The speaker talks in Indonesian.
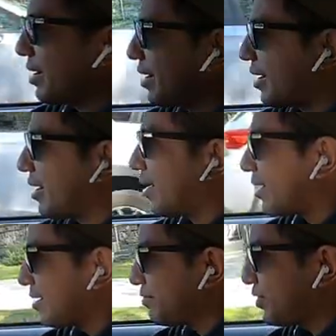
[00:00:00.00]

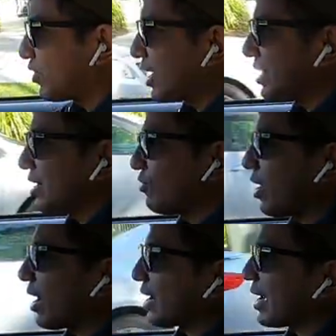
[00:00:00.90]
dan di video kali ini
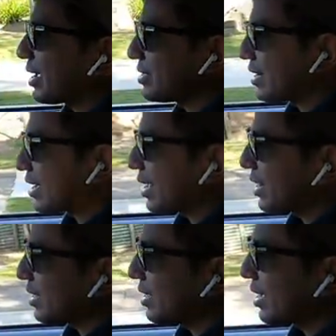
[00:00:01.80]
gua akan ngajak
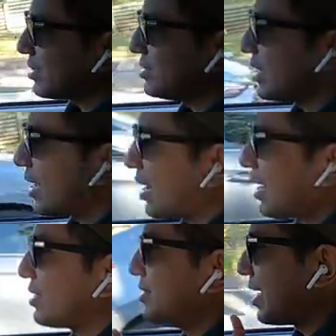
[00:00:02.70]
kalian
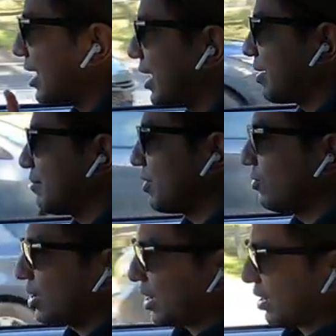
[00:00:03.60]
jalan-jalan
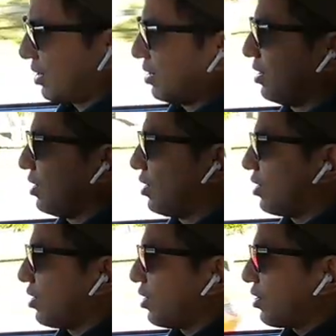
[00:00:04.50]
menggunakan
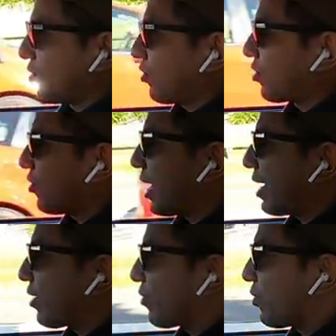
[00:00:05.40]

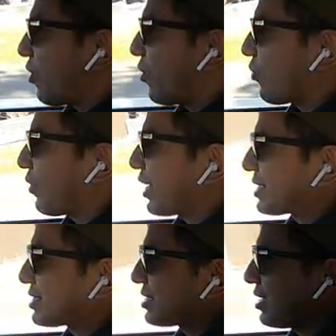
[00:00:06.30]
Corolla
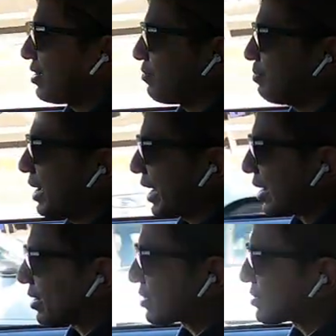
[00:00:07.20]
Conquest Liftback
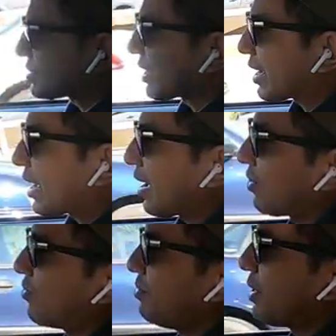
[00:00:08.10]
CK
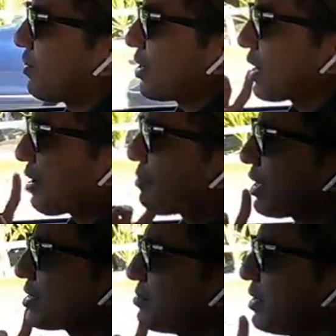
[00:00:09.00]
gue bingung nih
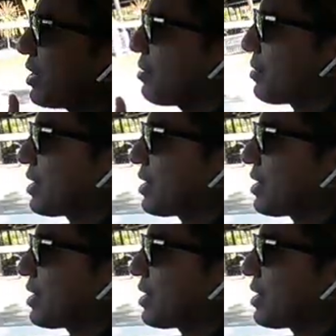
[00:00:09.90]
namanya sebenarnya